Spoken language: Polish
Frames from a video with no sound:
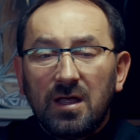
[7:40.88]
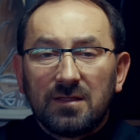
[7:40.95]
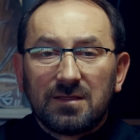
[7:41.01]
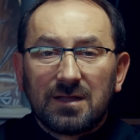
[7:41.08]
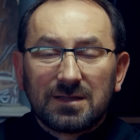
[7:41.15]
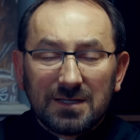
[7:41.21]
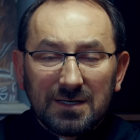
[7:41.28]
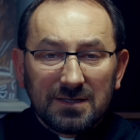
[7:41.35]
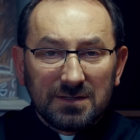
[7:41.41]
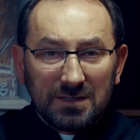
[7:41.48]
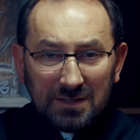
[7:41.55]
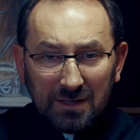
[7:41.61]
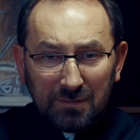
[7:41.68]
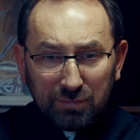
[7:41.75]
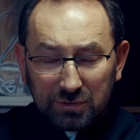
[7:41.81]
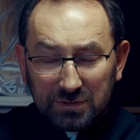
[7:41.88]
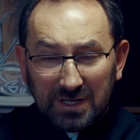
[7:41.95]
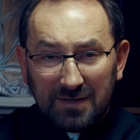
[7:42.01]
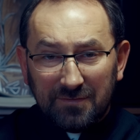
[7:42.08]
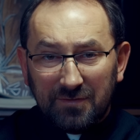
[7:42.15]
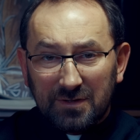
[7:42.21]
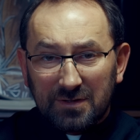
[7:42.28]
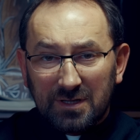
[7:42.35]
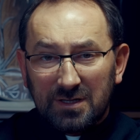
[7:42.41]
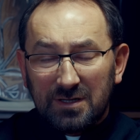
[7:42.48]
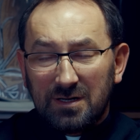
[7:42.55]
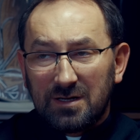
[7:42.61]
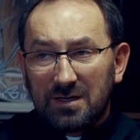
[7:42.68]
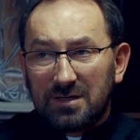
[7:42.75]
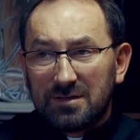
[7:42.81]
na tyle, na ile potrafię, na
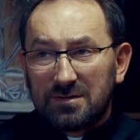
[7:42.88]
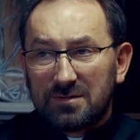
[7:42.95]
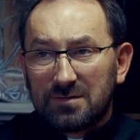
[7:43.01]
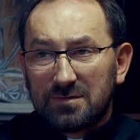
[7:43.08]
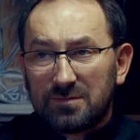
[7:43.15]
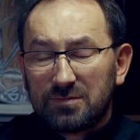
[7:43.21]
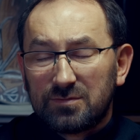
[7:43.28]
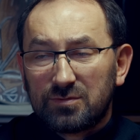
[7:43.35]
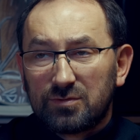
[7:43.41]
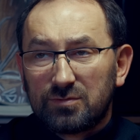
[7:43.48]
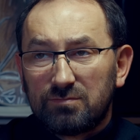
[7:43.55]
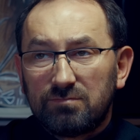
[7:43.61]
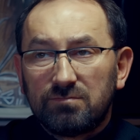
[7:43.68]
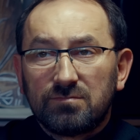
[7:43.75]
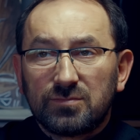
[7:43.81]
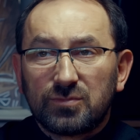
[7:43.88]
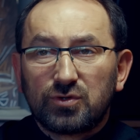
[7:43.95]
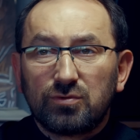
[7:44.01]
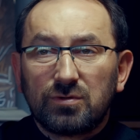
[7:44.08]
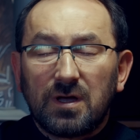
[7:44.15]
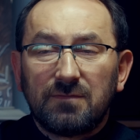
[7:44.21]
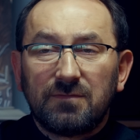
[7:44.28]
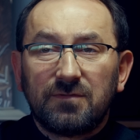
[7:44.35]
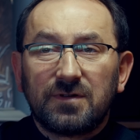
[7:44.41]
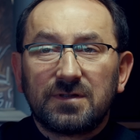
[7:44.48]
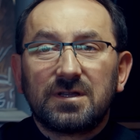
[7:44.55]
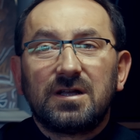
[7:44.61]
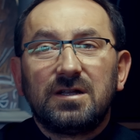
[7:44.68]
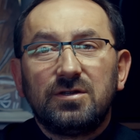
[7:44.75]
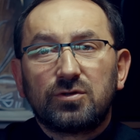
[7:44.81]
ile y, szukam w
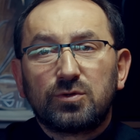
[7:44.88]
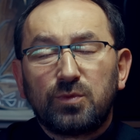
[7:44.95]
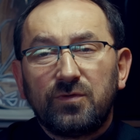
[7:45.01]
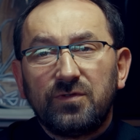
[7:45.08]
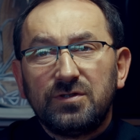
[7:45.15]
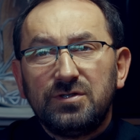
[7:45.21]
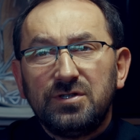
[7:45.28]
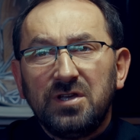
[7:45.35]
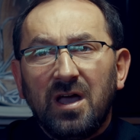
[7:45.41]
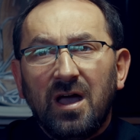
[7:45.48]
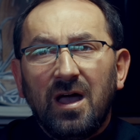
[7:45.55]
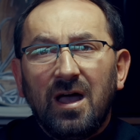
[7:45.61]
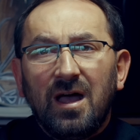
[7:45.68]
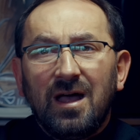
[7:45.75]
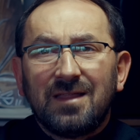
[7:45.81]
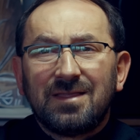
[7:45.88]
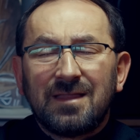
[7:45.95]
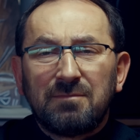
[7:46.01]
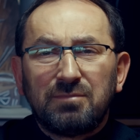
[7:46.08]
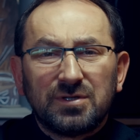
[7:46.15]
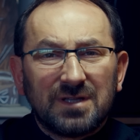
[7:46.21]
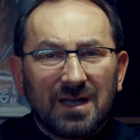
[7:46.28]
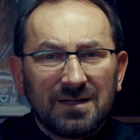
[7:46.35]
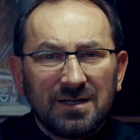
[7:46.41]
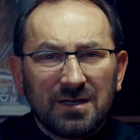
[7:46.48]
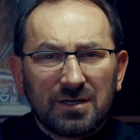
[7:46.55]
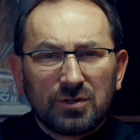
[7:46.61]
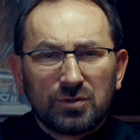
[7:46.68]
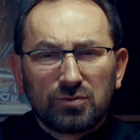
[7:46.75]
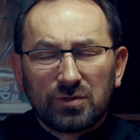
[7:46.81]
Ewangelii odpowiedzi na
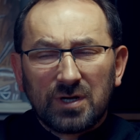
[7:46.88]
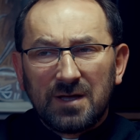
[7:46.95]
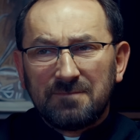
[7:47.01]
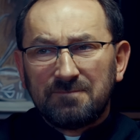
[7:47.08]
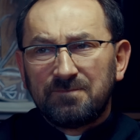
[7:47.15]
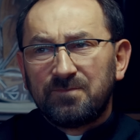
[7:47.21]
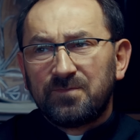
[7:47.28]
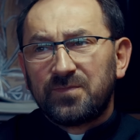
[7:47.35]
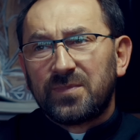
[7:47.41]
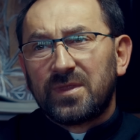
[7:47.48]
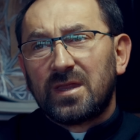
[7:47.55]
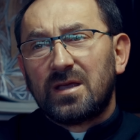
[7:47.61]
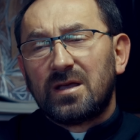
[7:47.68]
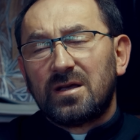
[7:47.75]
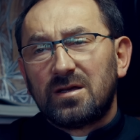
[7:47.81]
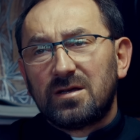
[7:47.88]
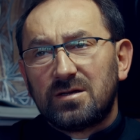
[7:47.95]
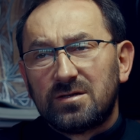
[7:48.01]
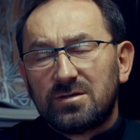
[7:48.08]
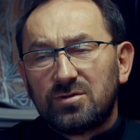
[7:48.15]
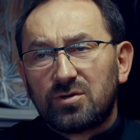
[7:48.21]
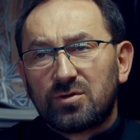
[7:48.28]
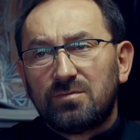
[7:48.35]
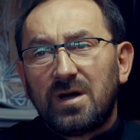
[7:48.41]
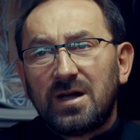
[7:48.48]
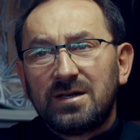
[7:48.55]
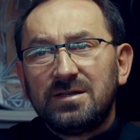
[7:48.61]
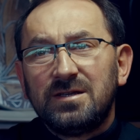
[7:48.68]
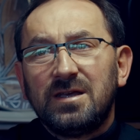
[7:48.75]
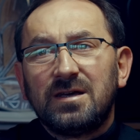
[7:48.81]
pytania, które y,
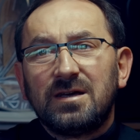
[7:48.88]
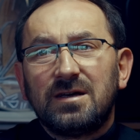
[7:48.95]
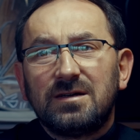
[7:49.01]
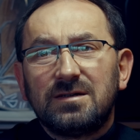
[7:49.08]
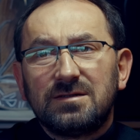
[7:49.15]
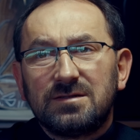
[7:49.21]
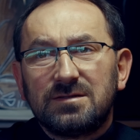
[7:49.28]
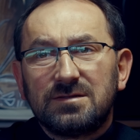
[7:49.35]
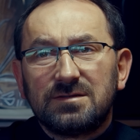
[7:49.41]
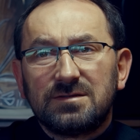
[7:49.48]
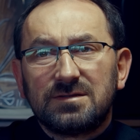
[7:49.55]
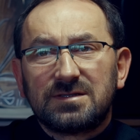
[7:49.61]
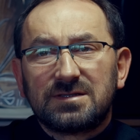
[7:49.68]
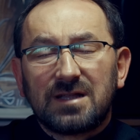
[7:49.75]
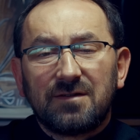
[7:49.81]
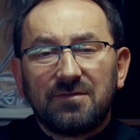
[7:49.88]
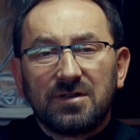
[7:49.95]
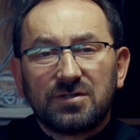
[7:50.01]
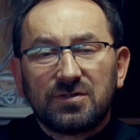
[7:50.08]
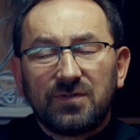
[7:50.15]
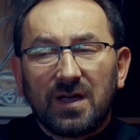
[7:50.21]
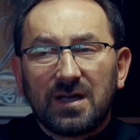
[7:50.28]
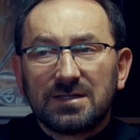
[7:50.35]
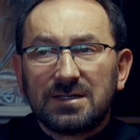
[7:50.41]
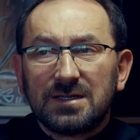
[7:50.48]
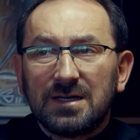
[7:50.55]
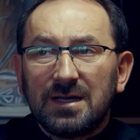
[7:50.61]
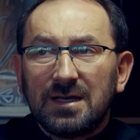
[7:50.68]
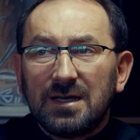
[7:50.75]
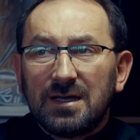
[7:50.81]
normalnie y, stawia świat,
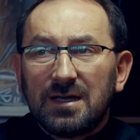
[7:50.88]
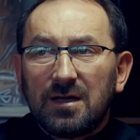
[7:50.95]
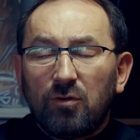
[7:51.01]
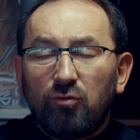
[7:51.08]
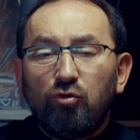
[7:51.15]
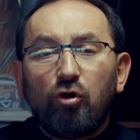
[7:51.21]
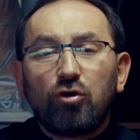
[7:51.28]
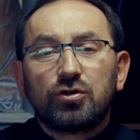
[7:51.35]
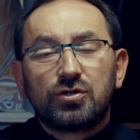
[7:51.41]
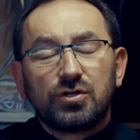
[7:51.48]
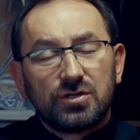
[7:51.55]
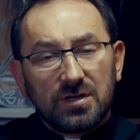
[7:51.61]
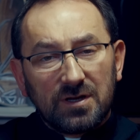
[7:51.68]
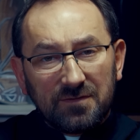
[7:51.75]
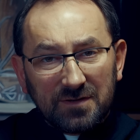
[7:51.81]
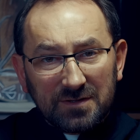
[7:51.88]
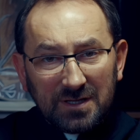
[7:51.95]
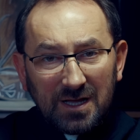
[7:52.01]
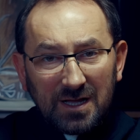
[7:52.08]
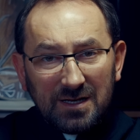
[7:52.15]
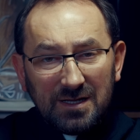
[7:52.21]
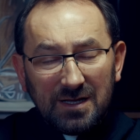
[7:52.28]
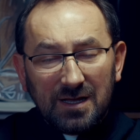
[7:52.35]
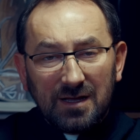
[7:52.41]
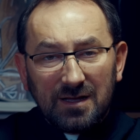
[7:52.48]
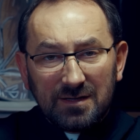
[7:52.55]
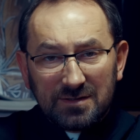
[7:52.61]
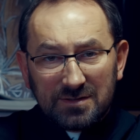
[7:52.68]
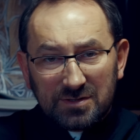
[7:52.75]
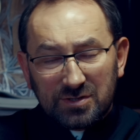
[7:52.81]
łączyć
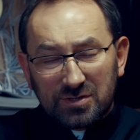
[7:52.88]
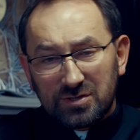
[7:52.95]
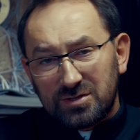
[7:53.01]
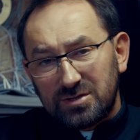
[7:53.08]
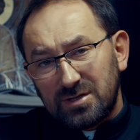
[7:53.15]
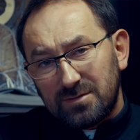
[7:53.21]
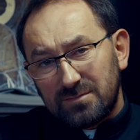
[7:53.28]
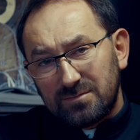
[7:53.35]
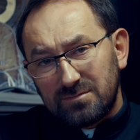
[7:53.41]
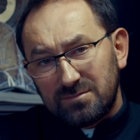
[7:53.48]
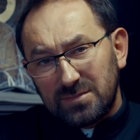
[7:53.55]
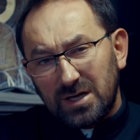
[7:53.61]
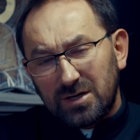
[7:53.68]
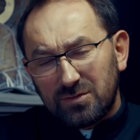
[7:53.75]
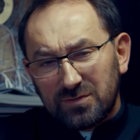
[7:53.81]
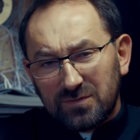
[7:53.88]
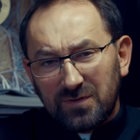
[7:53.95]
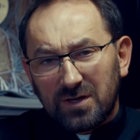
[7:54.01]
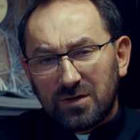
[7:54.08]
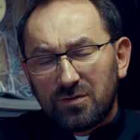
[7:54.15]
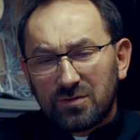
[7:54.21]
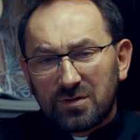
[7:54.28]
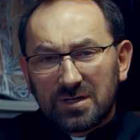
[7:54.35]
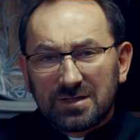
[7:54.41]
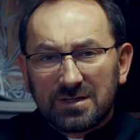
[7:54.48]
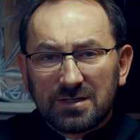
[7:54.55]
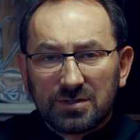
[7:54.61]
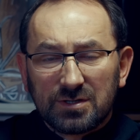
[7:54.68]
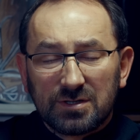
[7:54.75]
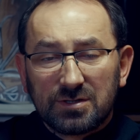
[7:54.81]
Ewangelię z życiem, jako dwie
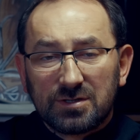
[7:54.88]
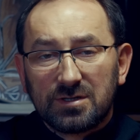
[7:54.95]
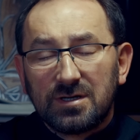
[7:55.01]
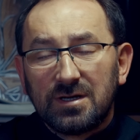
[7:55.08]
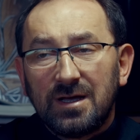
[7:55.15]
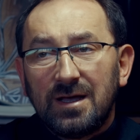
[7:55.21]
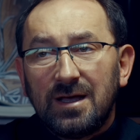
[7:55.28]
konkretne rzeczy,